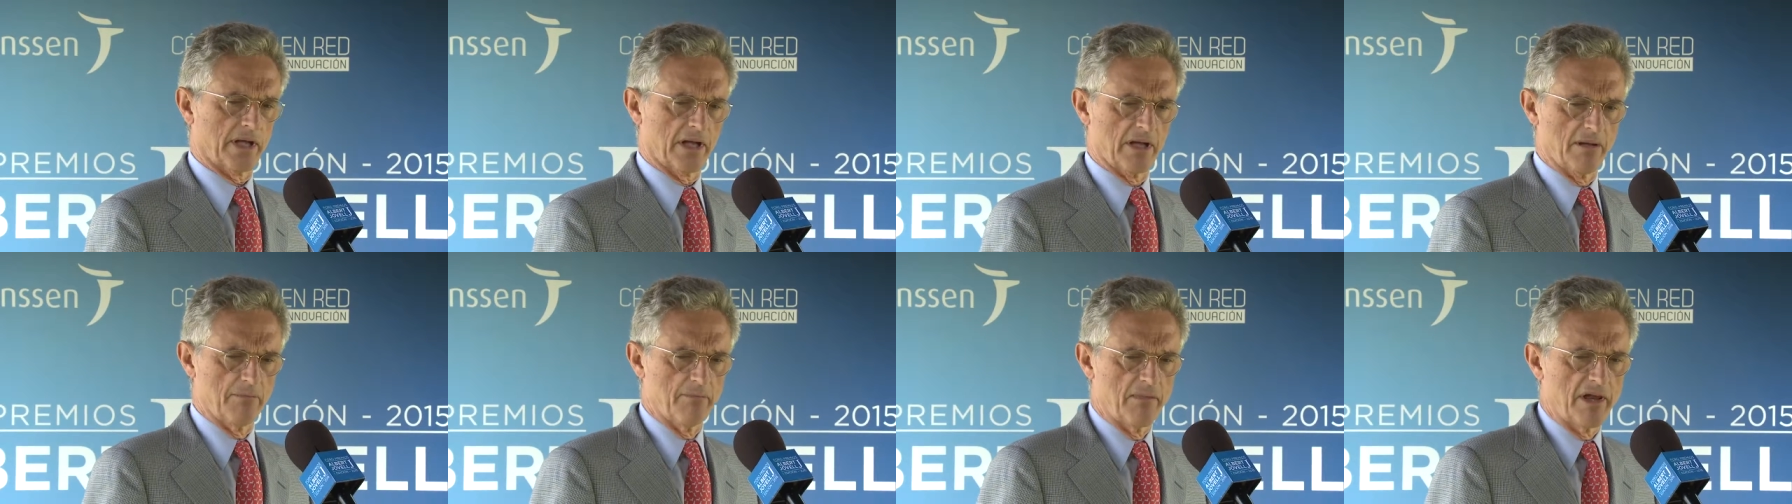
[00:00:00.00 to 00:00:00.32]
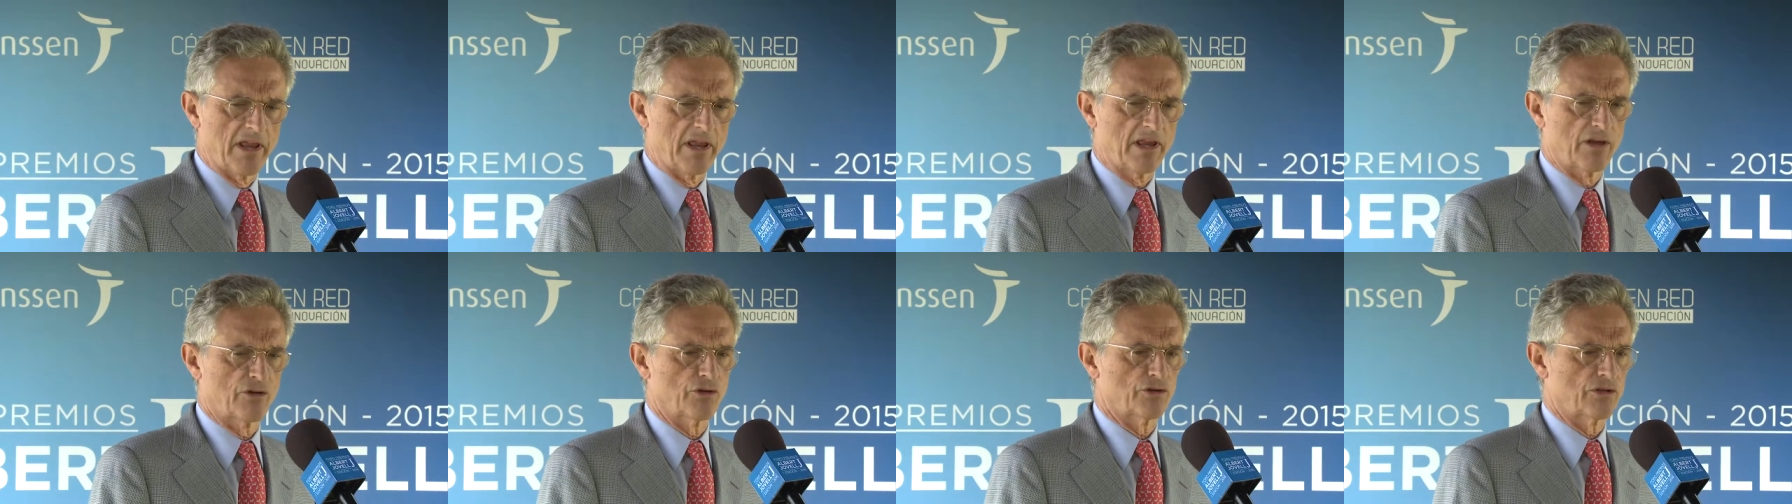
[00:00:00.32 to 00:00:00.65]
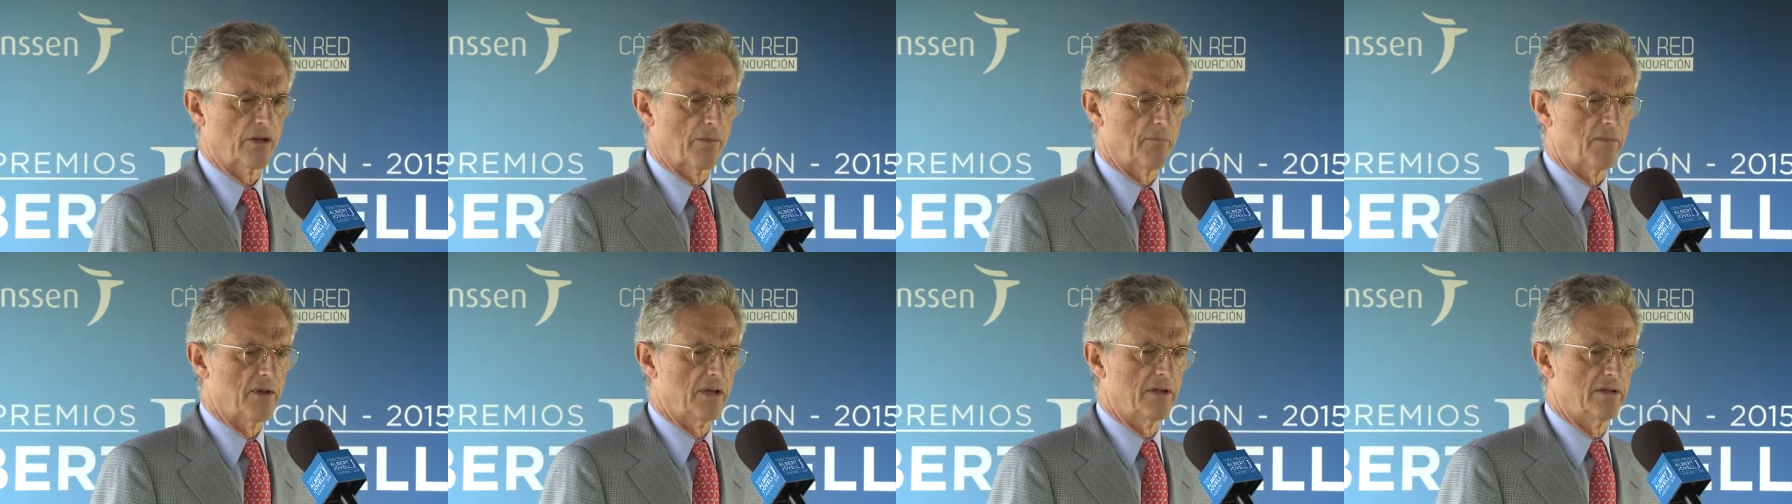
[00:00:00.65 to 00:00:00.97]
que el médico
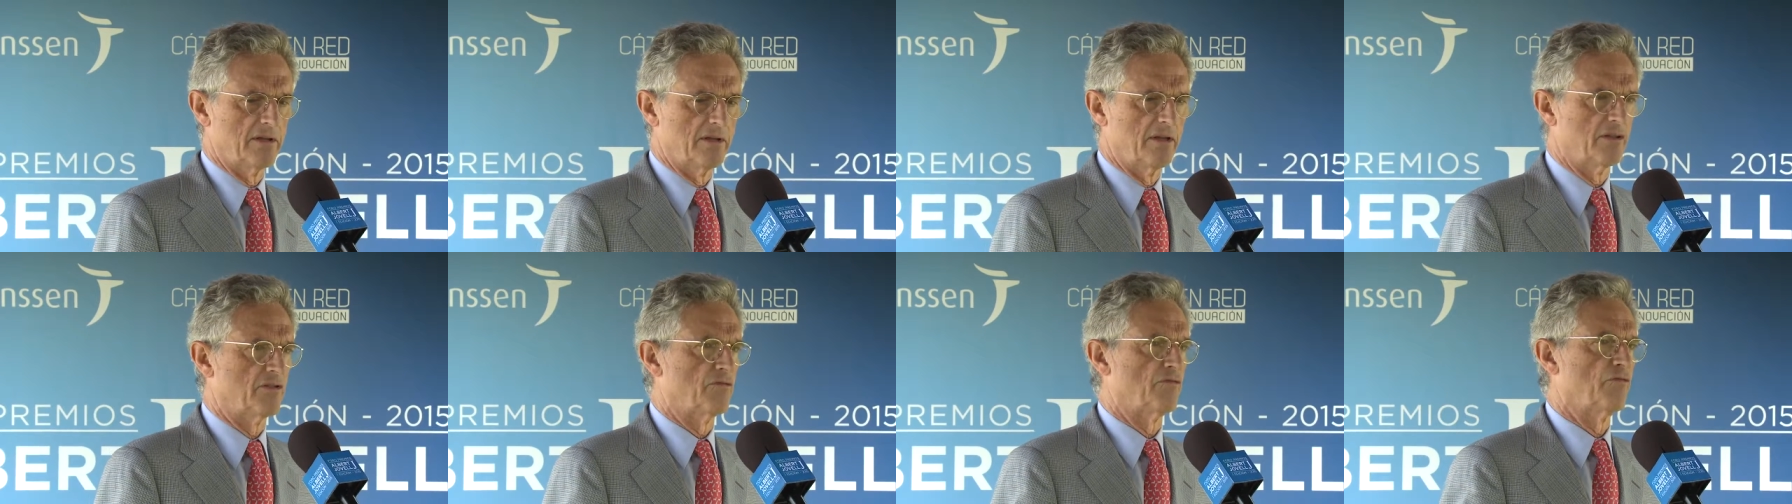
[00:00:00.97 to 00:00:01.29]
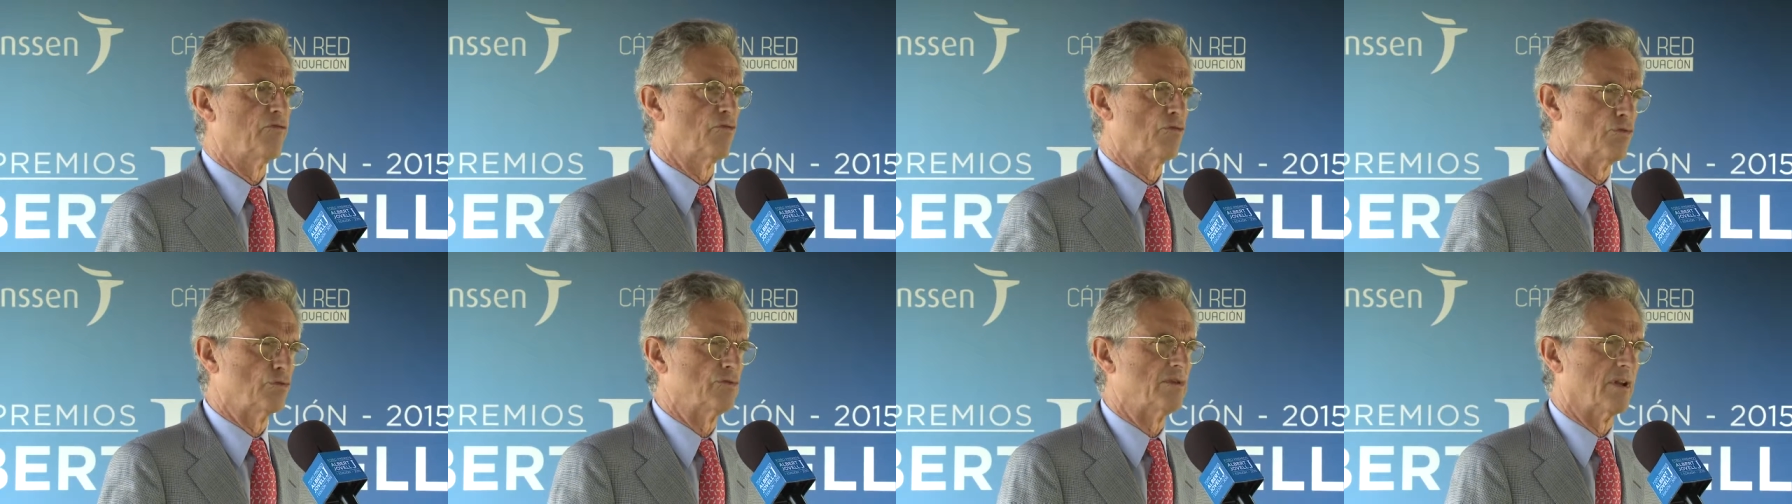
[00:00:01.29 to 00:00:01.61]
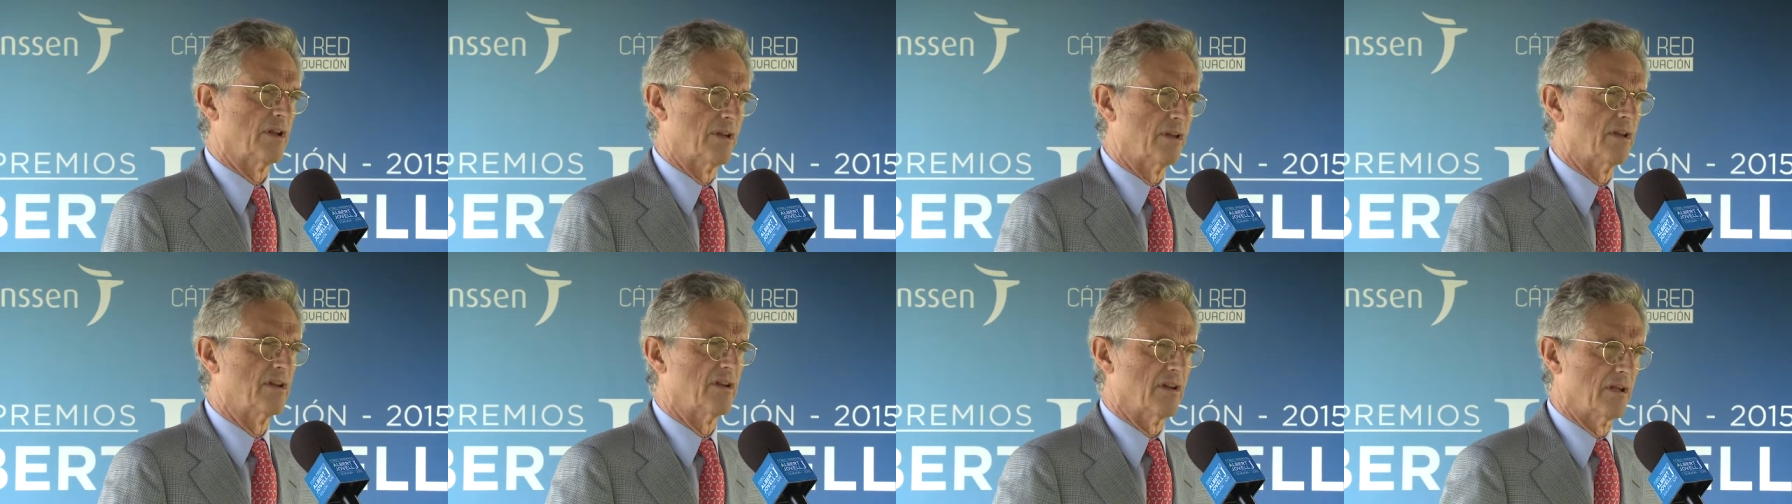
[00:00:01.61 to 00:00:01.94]
también
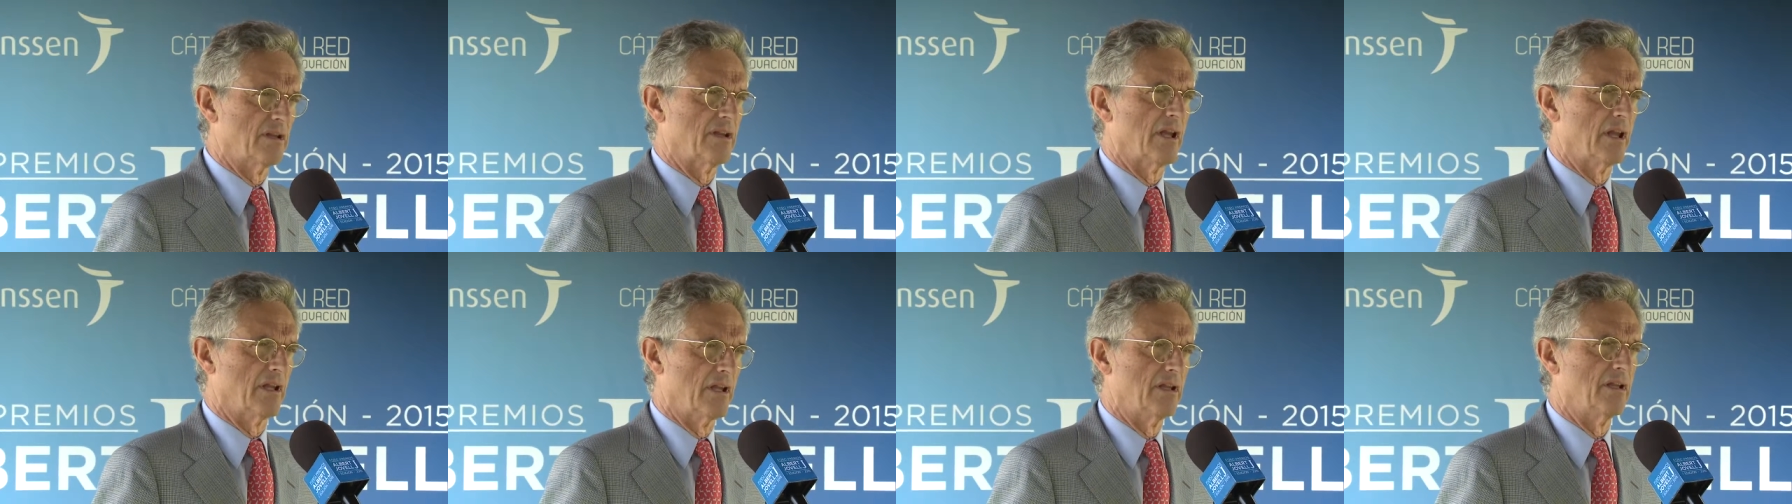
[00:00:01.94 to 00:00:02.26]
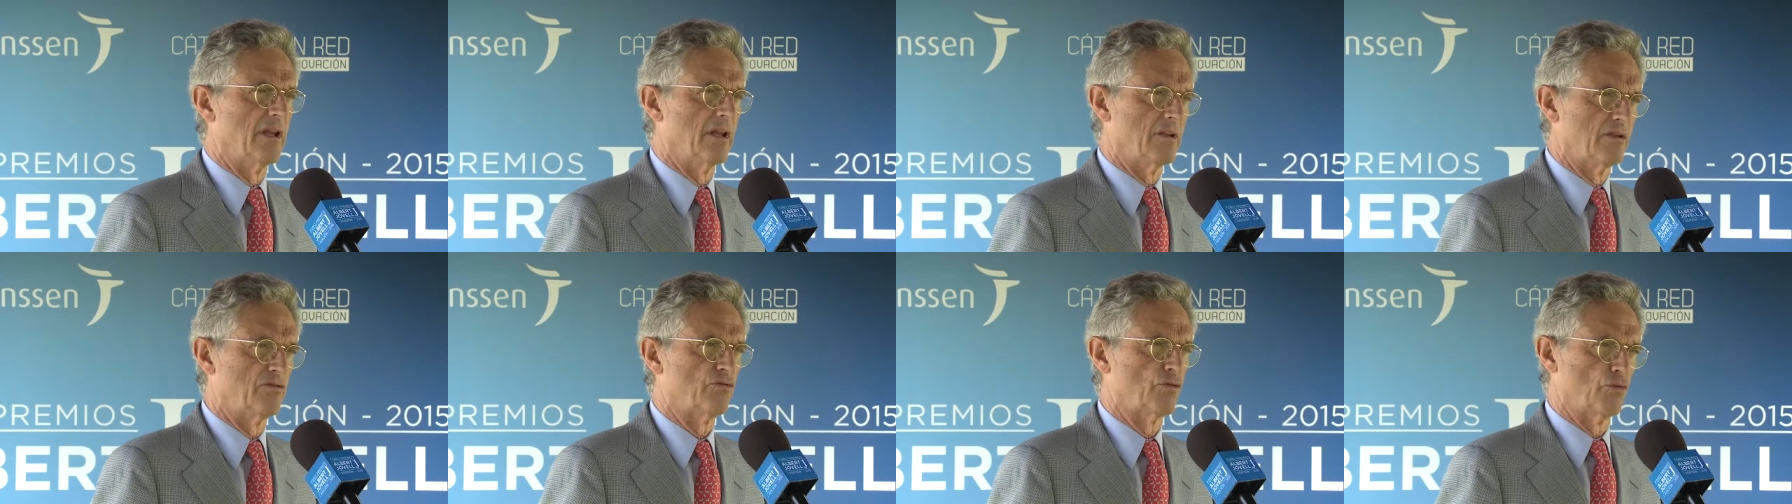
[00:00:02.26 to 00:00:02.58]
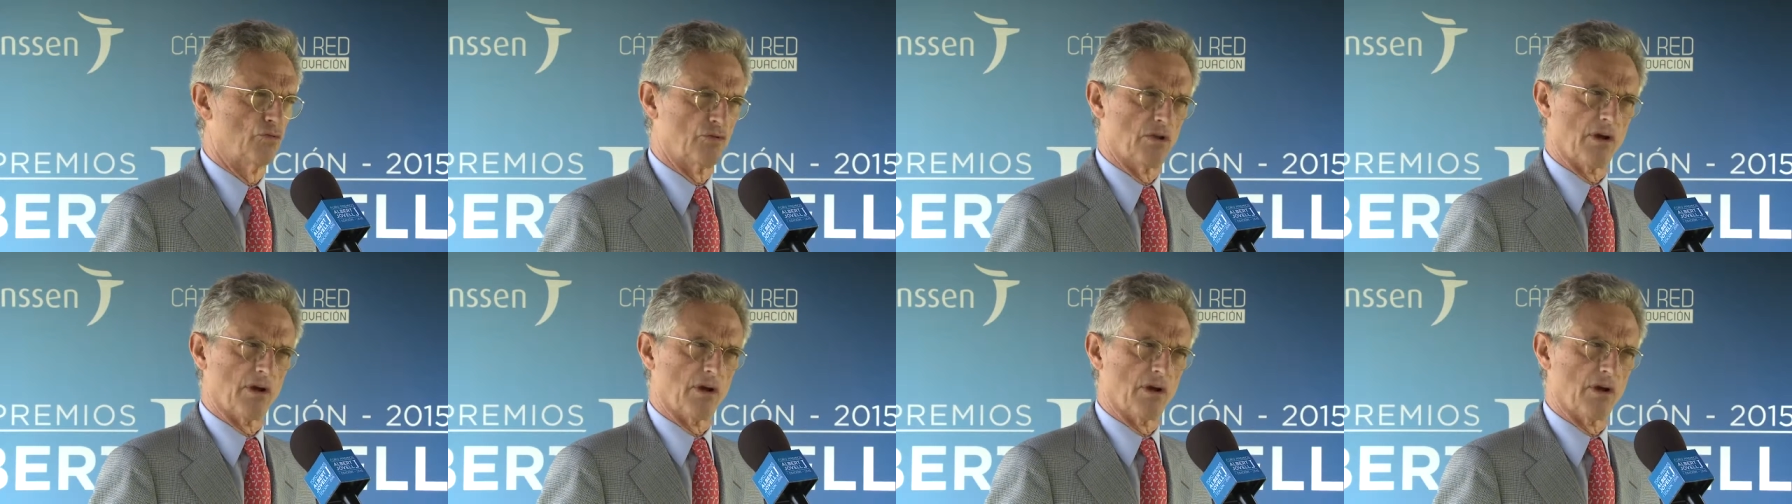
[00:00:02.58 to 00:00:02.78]
disfrute de, su